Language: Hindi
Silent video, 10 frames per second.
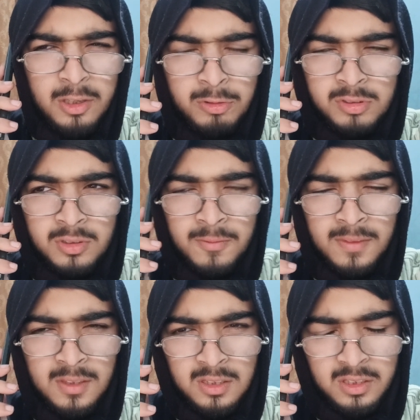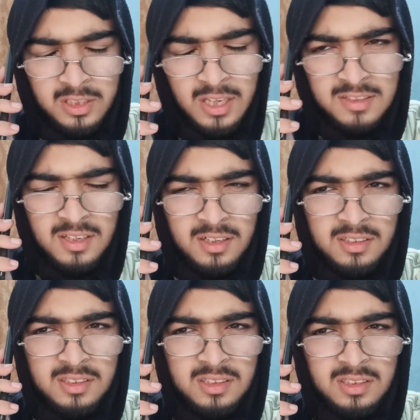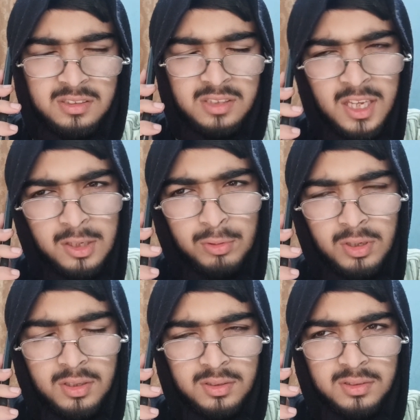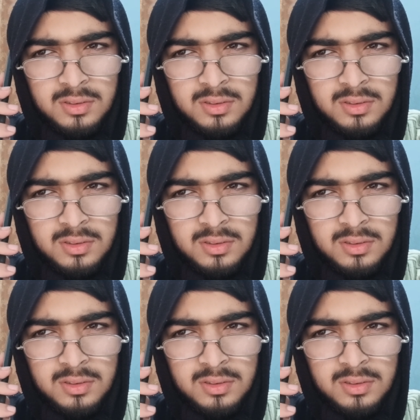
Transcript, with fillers: न्यूज यस सर थैंक यू सर